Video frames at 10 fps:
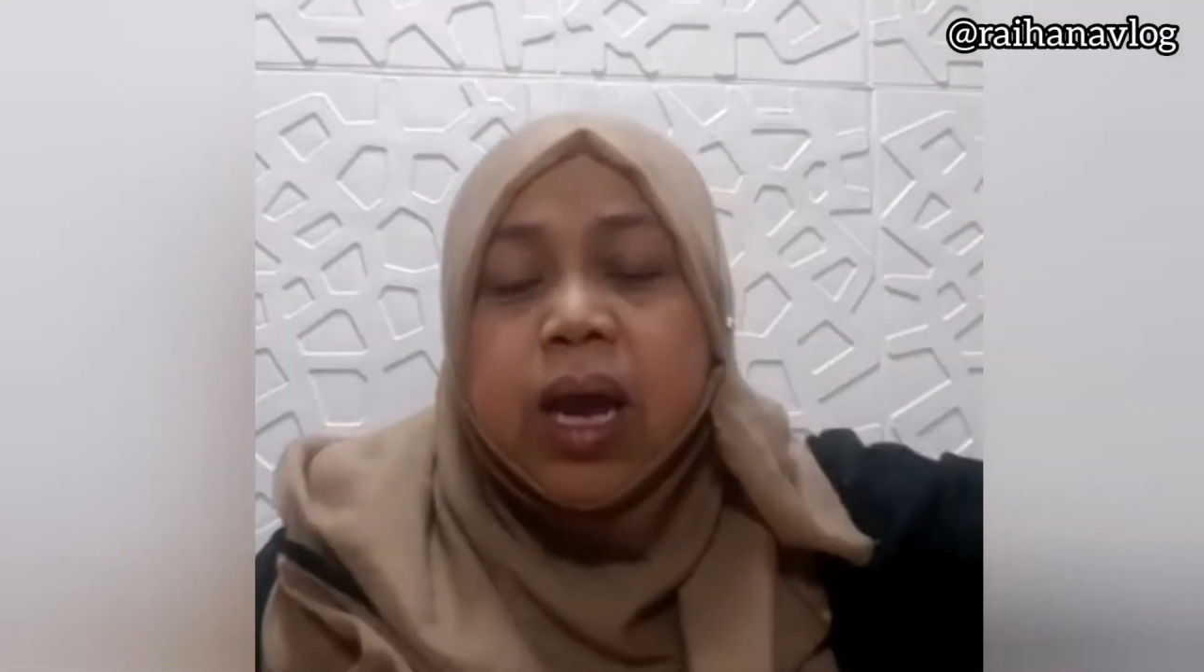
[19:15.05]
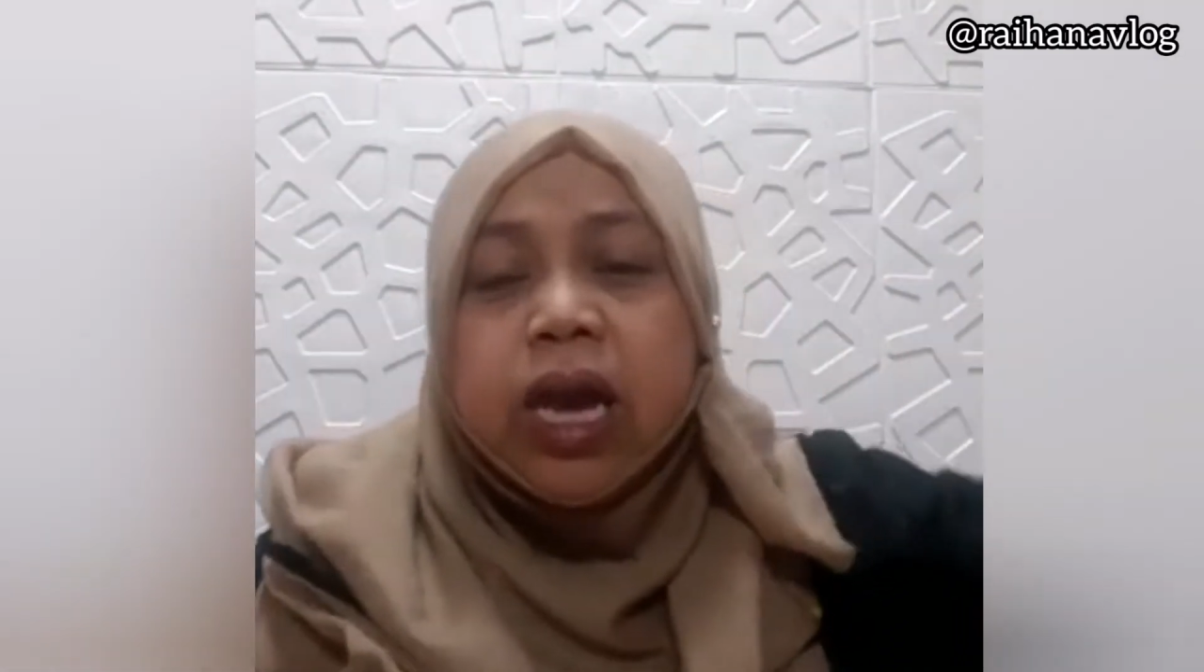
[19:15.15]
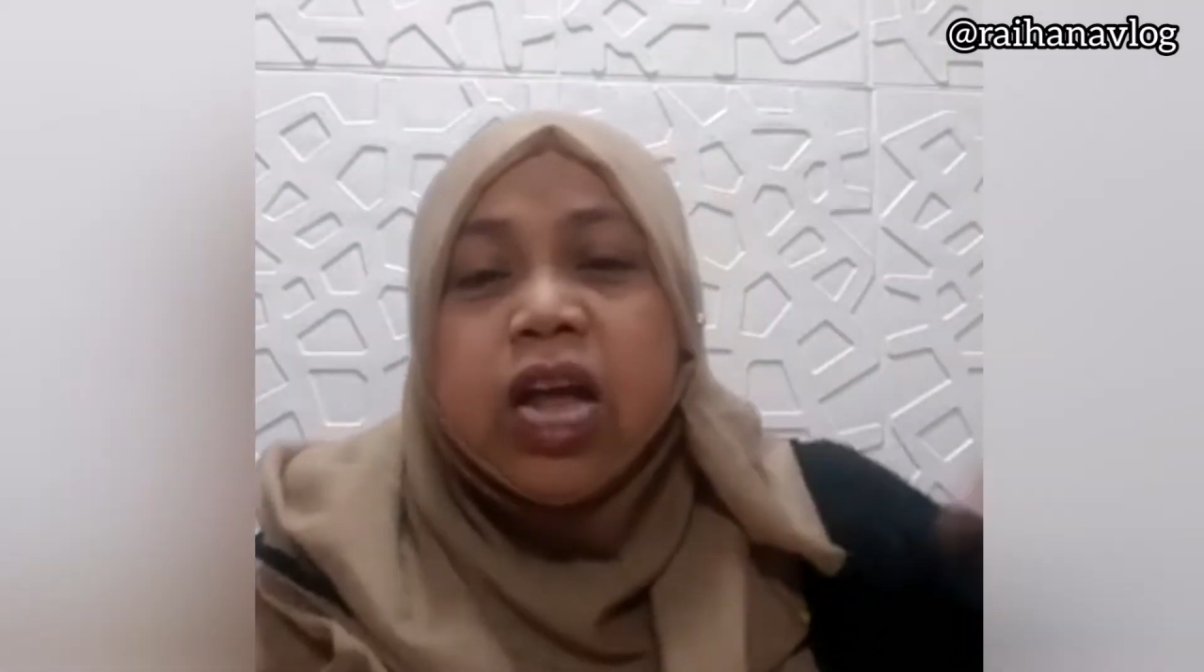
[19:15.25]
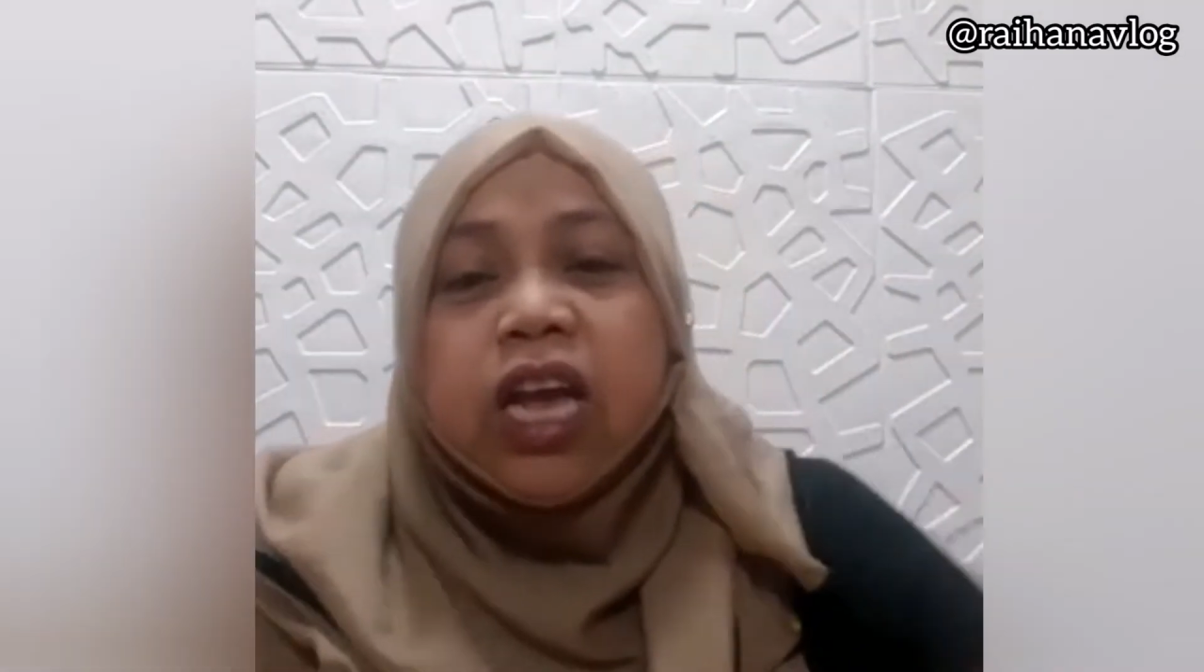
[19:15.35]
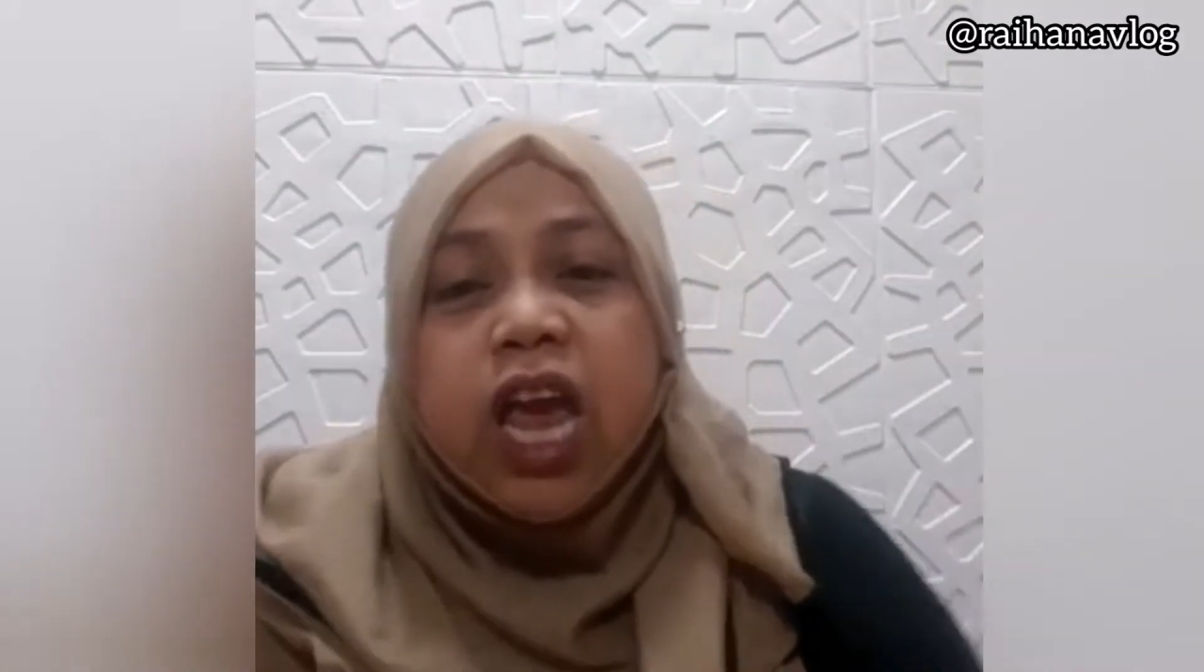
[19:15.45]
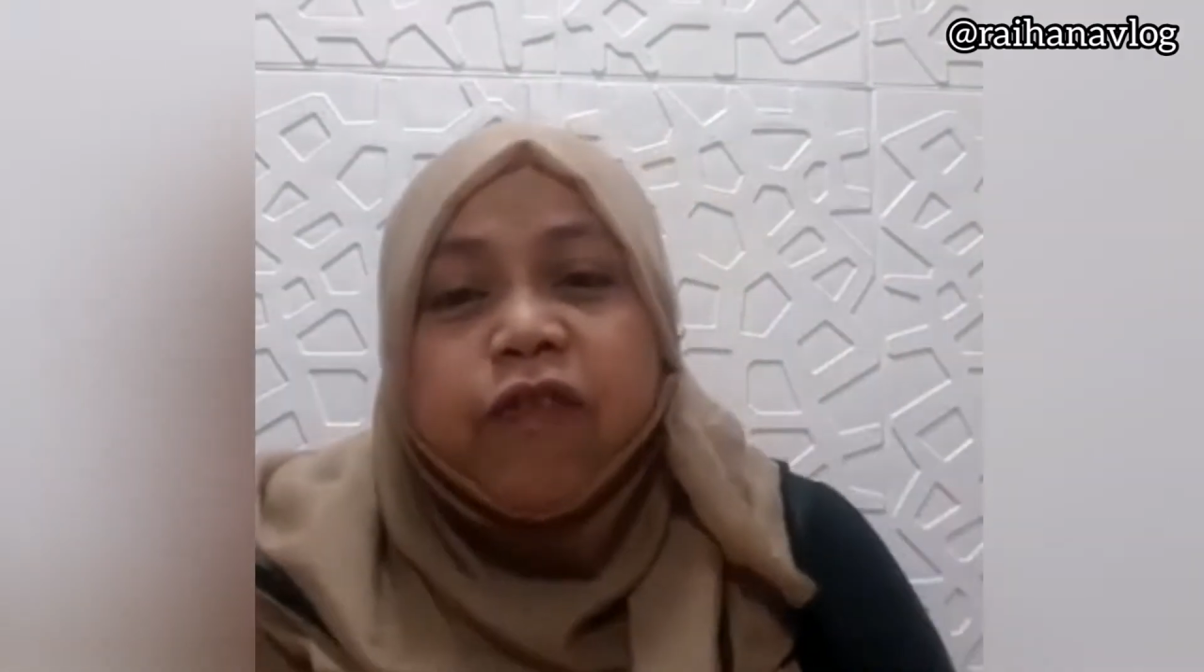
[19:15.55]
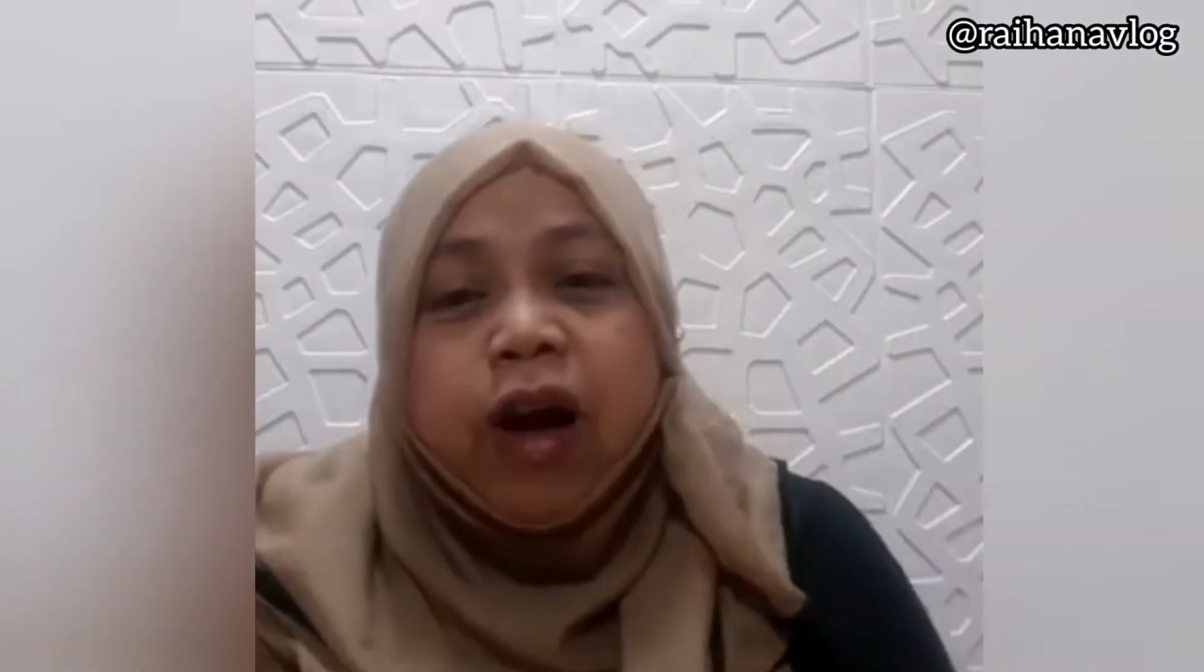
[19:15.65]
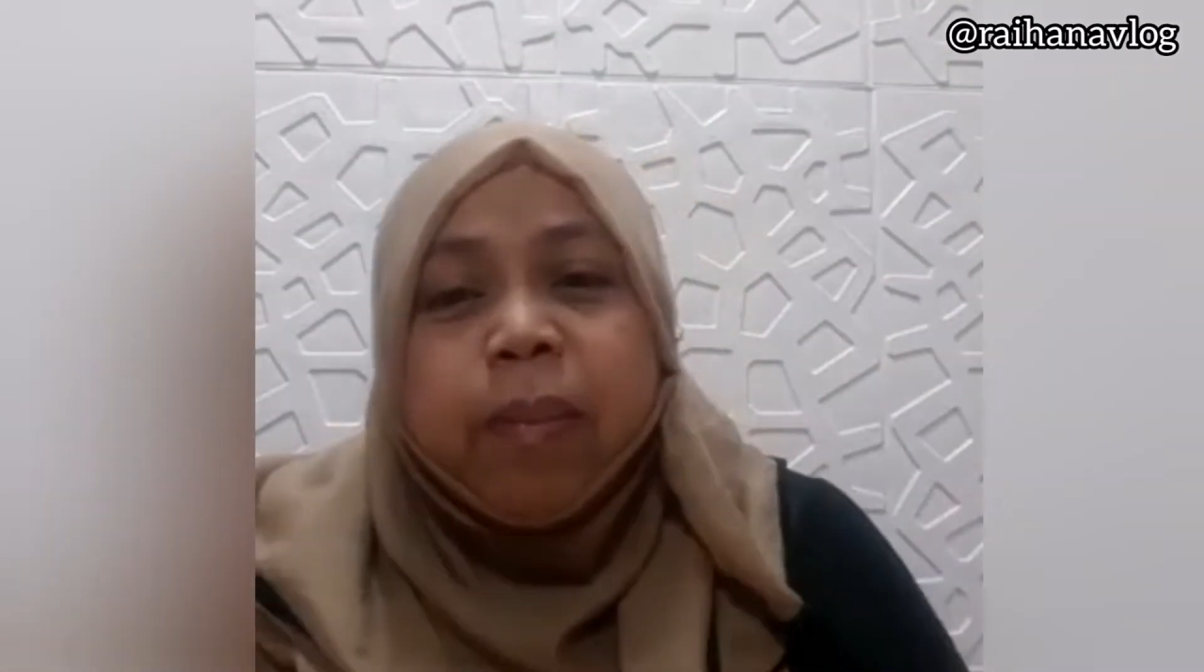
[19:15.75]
ng cave ang